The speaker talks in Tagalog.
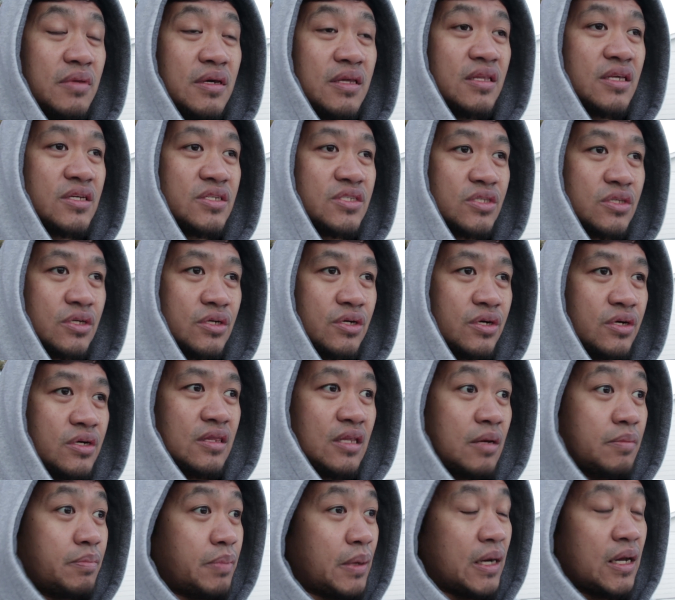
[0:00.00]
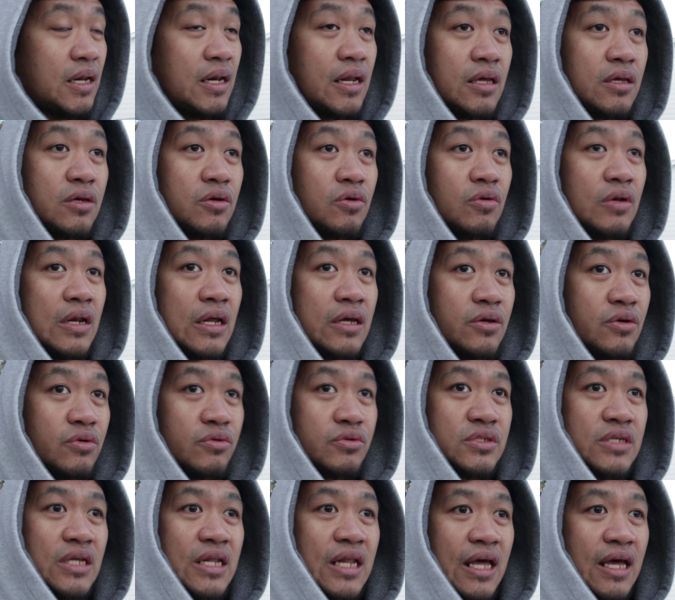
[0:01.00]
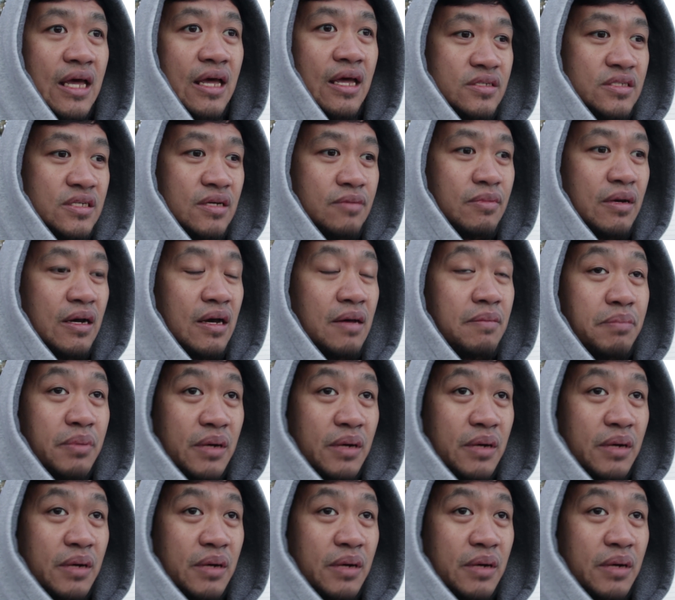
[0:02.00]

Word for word: Minister, nagpakalayo-layo sila sa mga